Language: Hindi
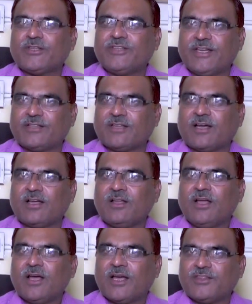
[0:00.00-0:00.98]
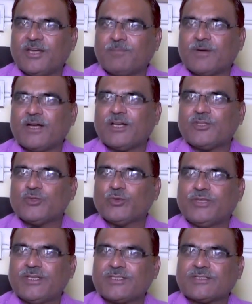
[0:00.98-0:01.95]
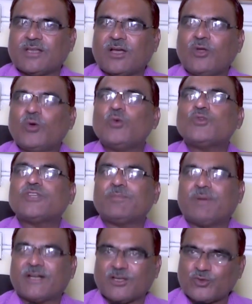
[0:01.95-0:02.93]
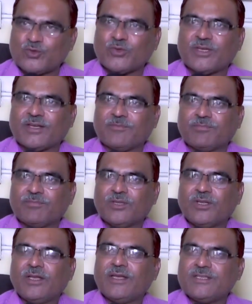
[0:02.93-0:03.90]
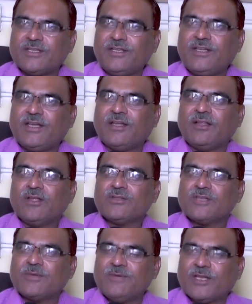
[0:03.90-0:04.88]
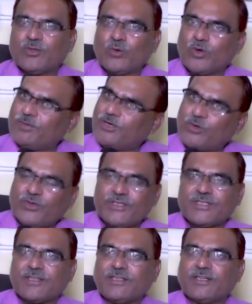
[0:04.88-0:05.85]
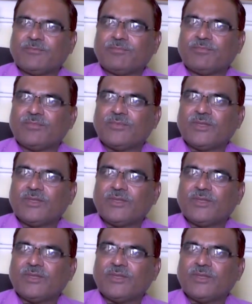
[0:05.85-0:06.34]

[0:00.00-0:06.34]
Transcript: जो एक ध्येय था अध्यापक का जो उद्देश्य था उससे भटक चुके हैं इसलिए सब या तो गवर्नमेंट नौकरी चाहते हैं